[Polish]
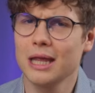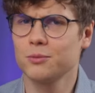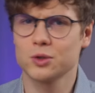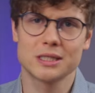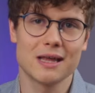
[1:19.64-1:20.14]

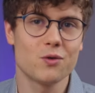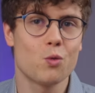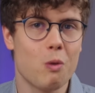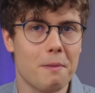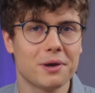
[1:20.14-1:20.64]
temu
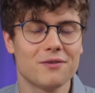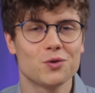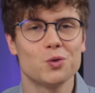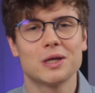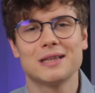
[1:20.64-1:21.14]
zostawił łapkę
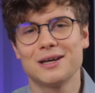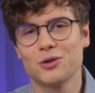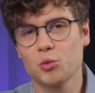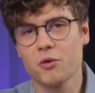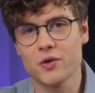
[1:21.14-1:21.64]
w górę dla
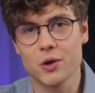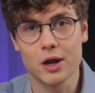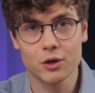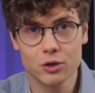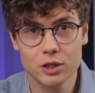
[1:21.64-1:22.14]

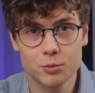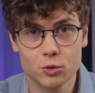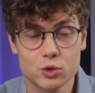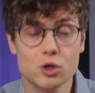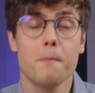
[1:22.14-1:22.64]
YouTube'owego
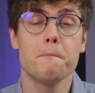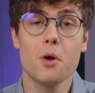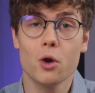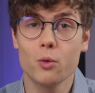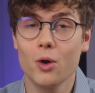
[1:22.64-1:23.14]
algorytmu, co
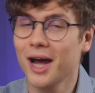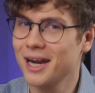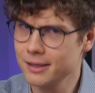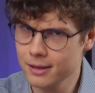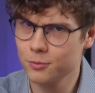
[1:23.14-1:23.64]
mogło,
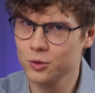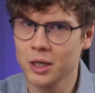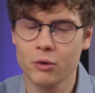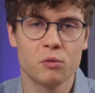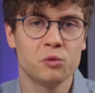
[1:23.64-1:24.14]
ale nie
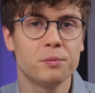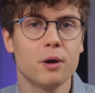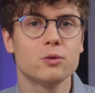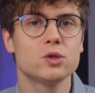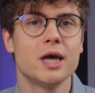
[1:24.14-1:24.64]
musiało mu
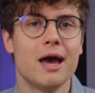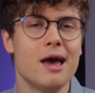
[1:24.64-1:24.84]
pomóc,